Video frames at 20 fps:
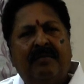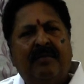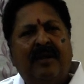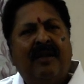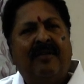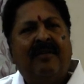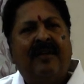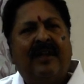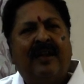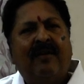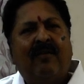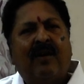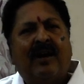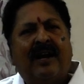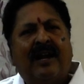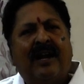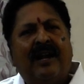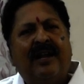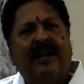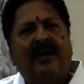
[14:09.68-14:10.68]
మేము ఏ
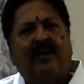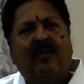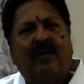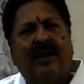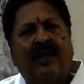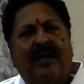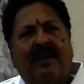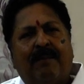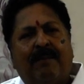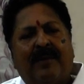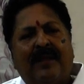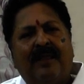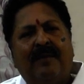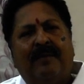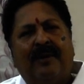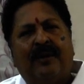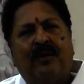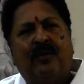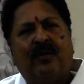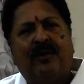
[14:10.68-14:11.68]
ఒక్కరిని కూడా ఇబ్బంది
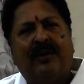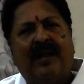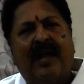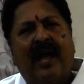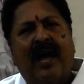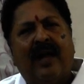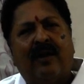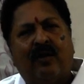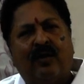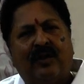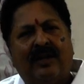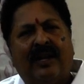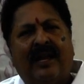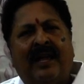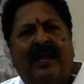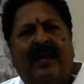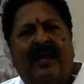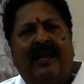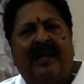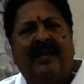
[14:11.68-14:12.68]
పెట్టుంటే ఆ
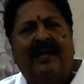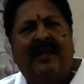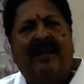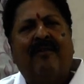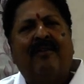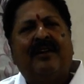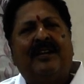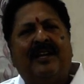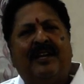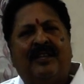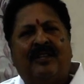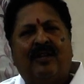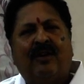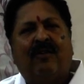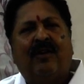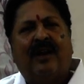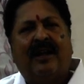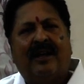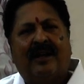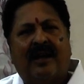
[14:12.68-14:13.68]
రోజునే ఎవరికి
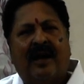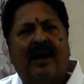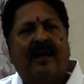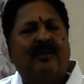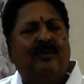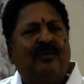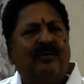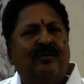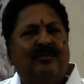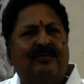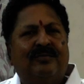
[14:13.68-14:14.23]
ఇచ్చేవాళ్ళం కాదు